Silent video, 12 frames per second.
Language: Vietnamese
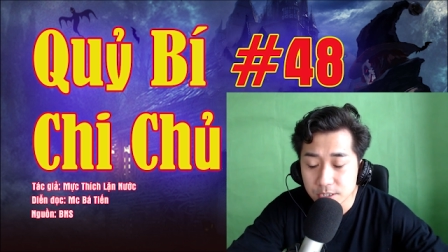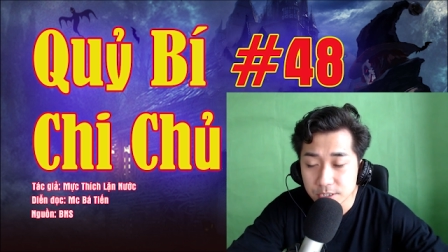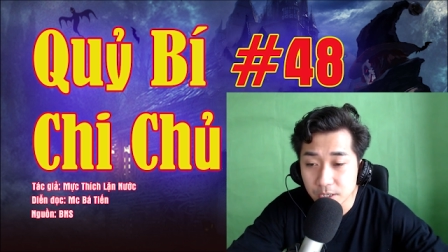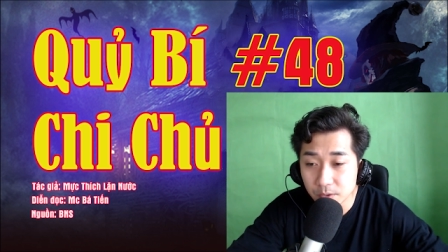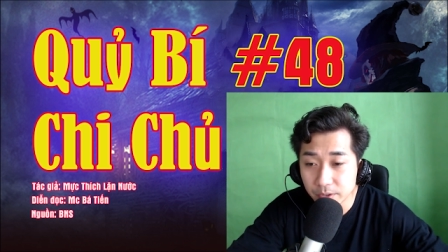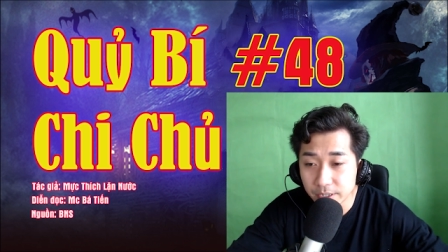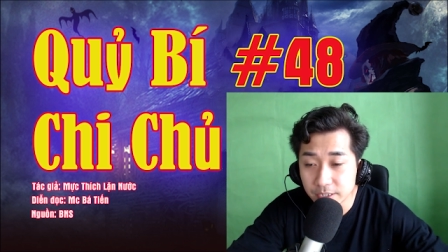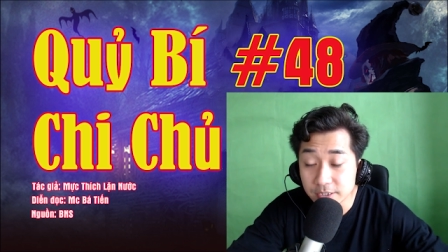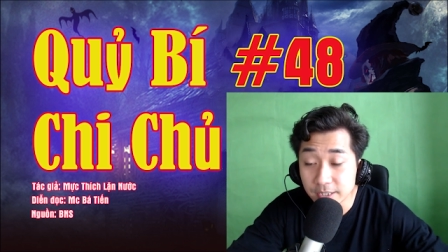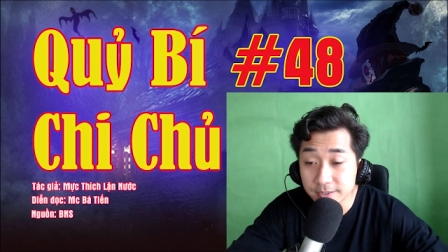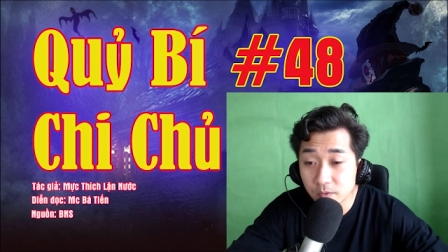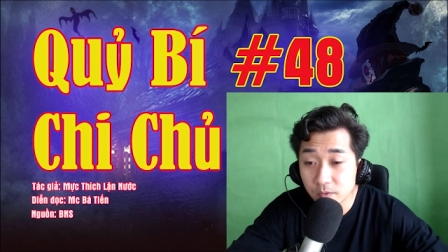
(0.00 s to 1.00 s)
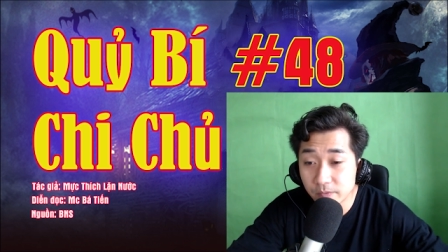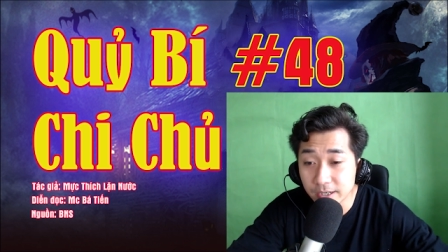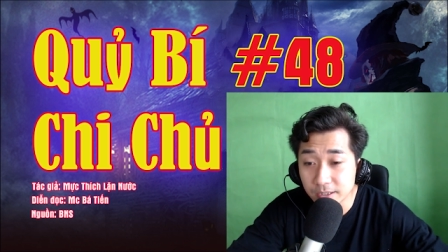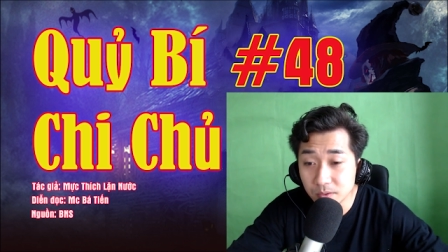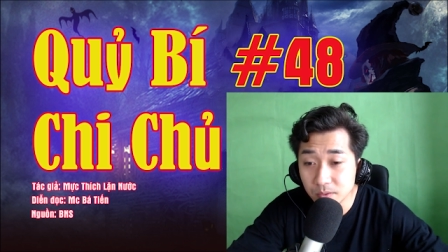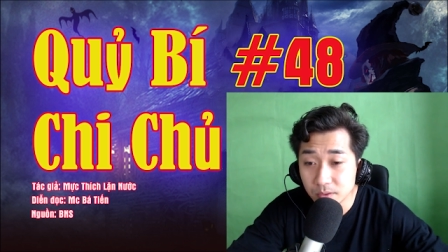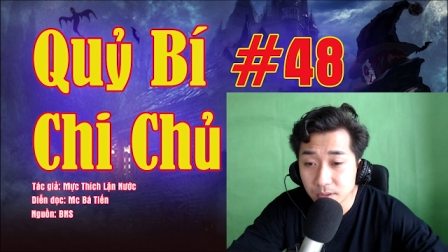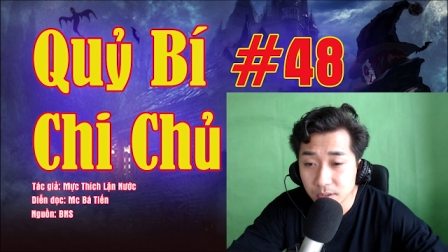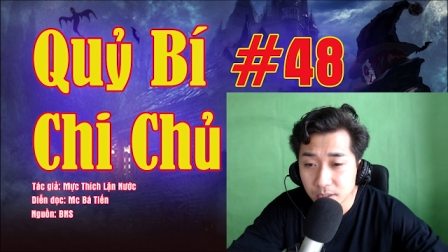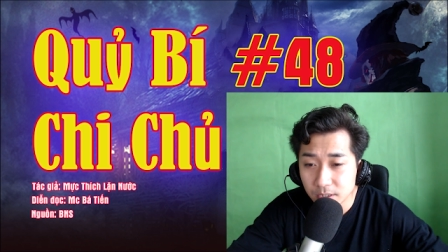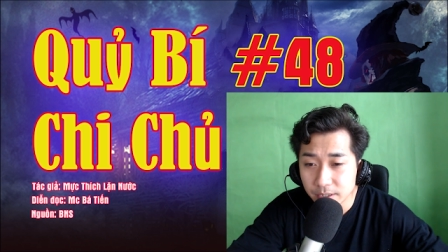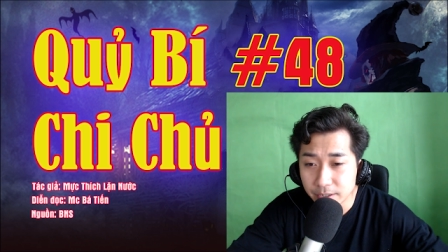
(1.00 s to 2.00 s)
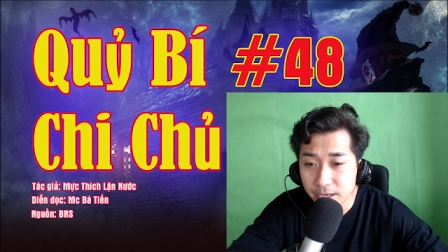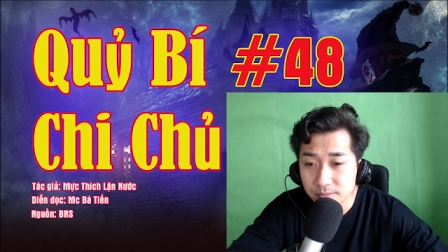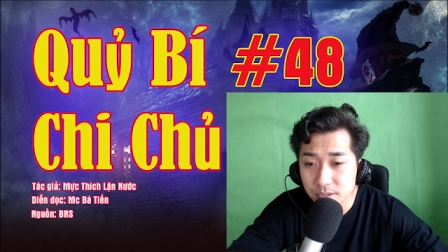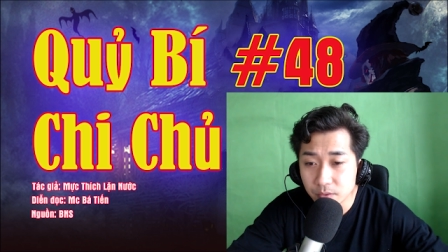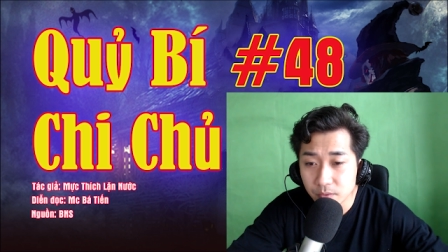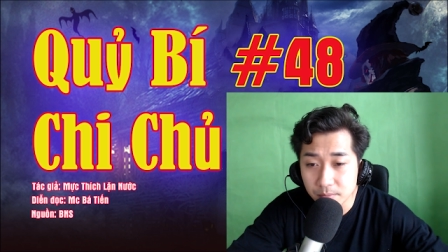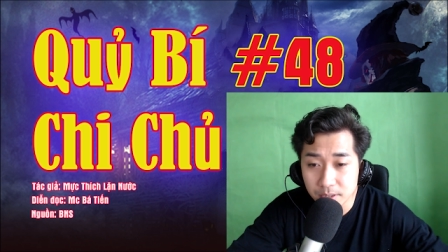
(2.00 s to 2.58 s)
và đôi mắt lam nhạt mỉm cười, chào lại.